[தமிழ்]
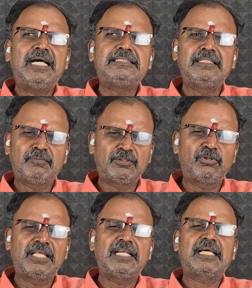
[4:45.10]
சீமான் கூட
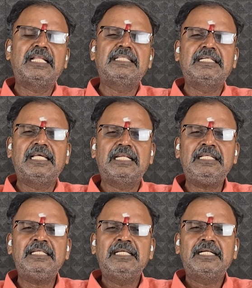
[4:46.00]
அதில் கலந்துக்கிட்டாரு
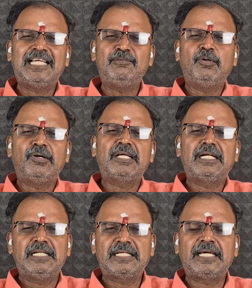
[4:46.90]
கனிம
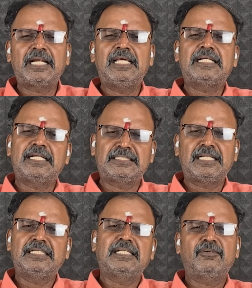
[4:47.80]
வளங்கள்ல கேரளாவை
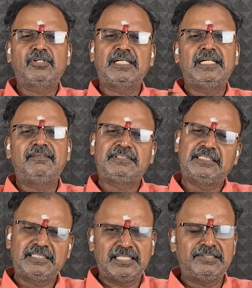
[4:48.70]
கடத்துறாங்கிற ஒரு நல்ல
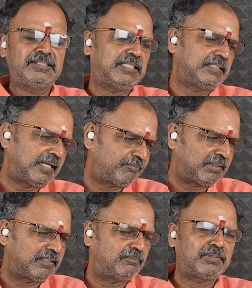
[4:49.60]
விஷயத்துக்காக வேண்டி தான் அந்த
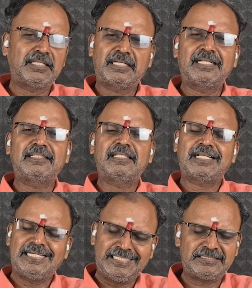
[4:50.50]
ஆர்ப்பாட்டத்தை பண்ணாங்க கடந்துறதை
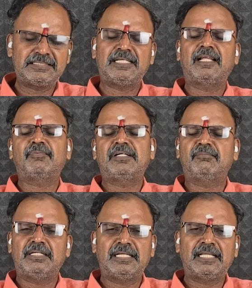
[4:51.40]
கண்டித்து ஆர்ப்பாட்டம்
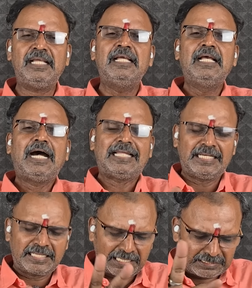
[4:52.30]
பண்ணாங்க
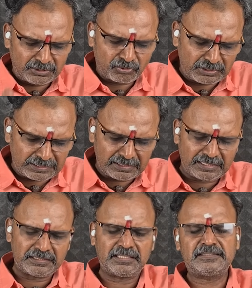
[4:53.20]
அதில் கலந்து கொண்ட
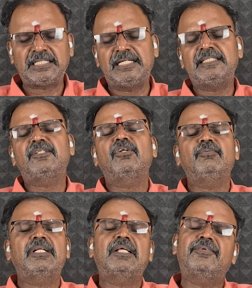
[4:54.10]
சாட்டை
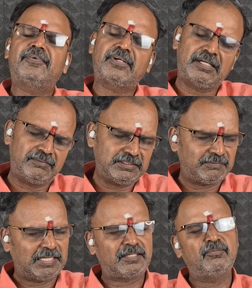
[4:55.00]
திருமருகன் அவர்கள் வந்து
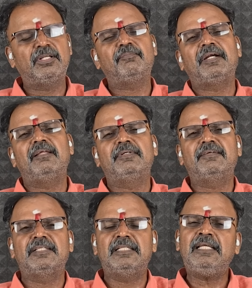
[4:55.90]
வழக்கம் போல பழையபடி
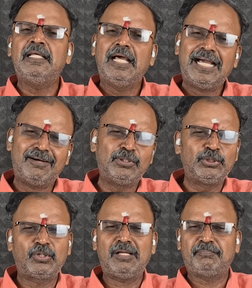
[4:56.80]
வந்து
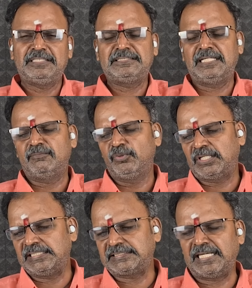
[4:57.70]
அவதூறாக பேசினார் மு
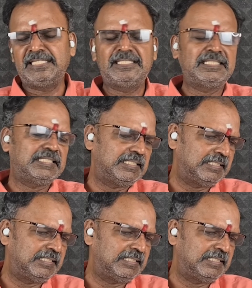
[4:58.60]
க ஸ்டாலினுக்கு